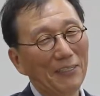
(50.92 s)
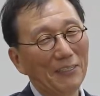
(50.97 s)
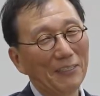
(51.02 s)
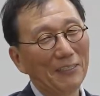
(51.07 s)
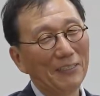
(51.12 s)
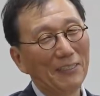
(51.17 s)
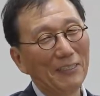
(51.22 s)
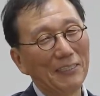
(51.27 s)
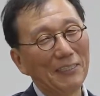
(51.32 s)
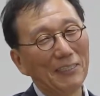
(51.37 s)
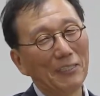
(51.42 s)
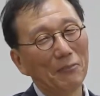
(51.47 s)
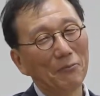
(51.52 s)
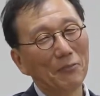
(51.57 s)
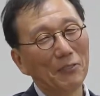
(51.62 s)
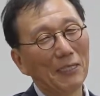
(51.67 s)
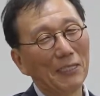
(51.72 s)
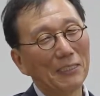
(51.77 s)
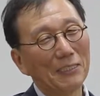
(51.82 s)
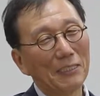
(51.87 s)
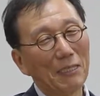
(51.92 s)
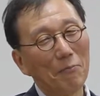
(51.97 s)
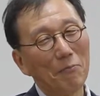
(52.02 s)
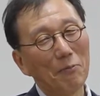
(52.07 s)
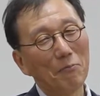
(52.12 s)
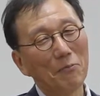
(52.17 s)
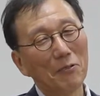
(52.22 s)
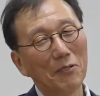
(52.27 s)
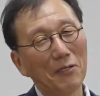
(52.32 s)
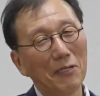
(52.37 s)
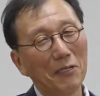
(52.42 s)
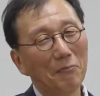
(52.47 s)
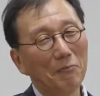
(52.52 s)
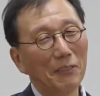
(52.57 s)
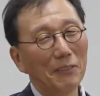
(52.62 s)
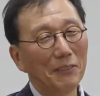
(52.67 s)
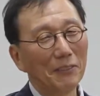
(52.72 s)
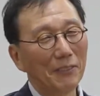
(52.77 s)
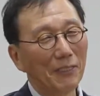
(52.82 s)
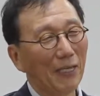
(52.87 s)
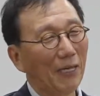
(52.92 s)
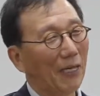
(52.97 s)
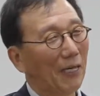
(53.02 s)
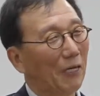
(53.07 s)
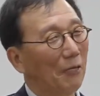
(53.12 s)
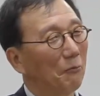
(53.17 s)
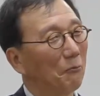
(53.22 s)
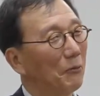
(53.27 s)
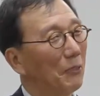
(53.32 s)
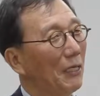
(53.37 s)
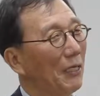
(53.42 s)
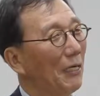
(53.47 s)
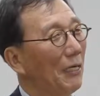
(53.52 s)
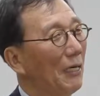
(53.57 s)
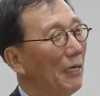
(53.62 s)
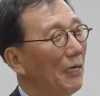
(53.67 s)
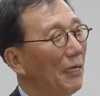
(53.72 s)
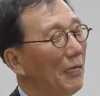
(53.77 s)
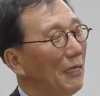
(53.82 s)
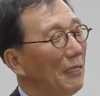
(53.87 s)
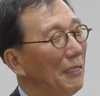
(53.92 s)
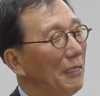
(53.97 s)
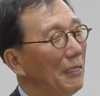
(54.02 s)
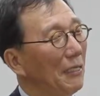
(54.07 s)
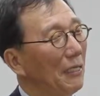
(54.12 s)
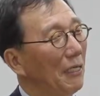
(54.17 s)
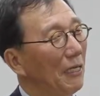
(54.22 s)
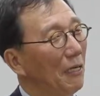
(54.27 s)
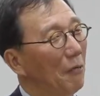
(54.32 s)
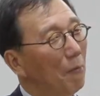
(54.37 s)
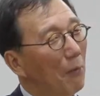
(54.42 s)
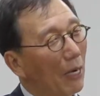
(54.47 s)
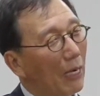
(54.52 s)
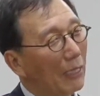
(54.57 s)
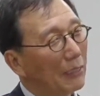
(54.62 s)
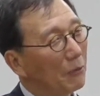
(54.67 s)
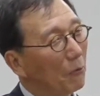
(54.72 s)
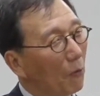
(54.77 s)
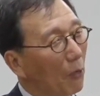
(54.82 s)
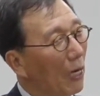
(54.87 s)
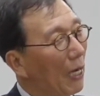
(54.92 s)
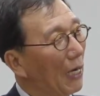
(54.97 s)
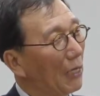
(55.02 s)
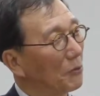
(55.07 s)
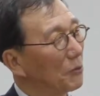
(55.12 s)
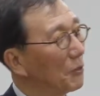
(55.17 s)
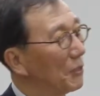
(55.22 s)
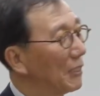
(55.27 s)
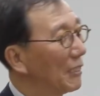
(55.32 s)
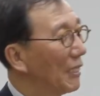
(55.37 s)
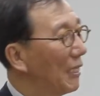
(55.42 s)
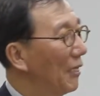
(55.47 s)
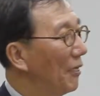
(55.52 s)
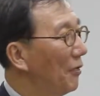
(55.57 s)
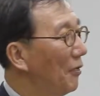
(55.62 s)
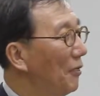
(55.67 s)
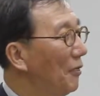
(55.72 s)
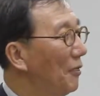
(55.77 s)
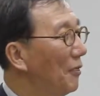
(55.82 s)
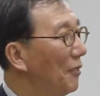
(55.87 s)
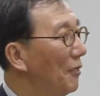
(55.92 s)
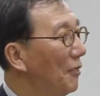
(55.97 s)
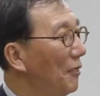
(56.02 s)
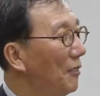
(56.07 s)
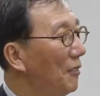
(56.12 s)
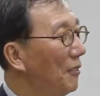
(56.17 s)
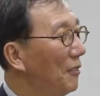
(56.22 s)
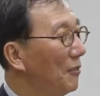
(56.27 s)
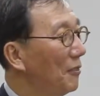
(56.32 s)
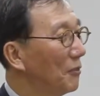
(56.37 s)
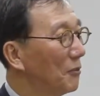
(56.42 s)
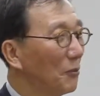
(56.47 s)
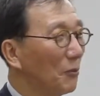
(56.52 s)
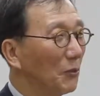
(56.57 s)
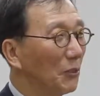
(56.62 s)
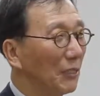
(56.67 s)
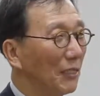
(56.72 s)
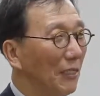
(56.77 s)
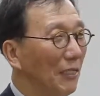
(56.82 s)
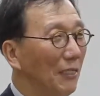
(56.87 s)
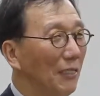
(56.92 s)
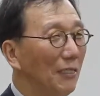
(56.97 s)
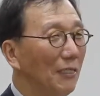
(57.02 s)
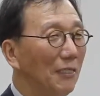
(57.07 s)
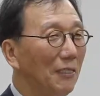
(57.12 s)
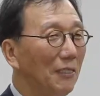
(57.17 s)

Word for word: 근데 이제 우리가 3만 불 넘었는데, 우리가 얼마까지 올라갈 수 있을까요? 소득이.